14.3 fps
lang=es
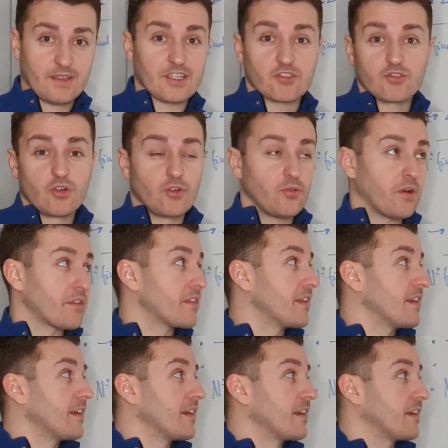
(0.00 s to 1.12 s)
Y esto lo
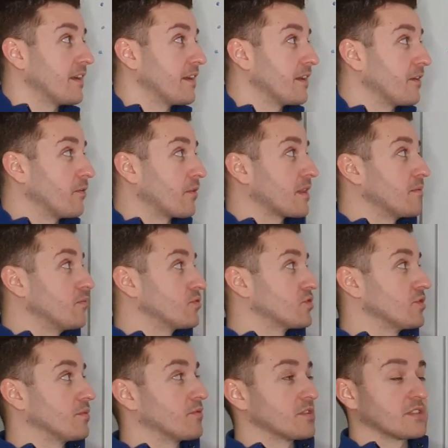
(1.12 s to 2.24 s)
hace, lo hace
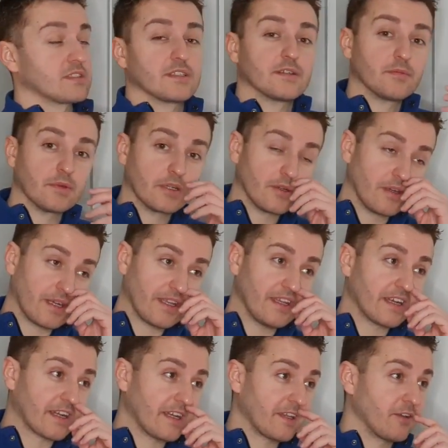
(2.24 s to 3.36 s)
mucho, pues, bueno, aquí
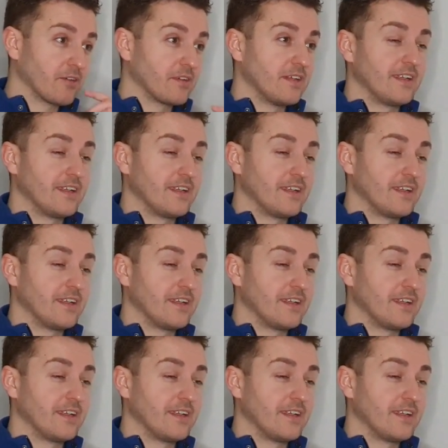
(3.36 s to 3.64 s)
en la religión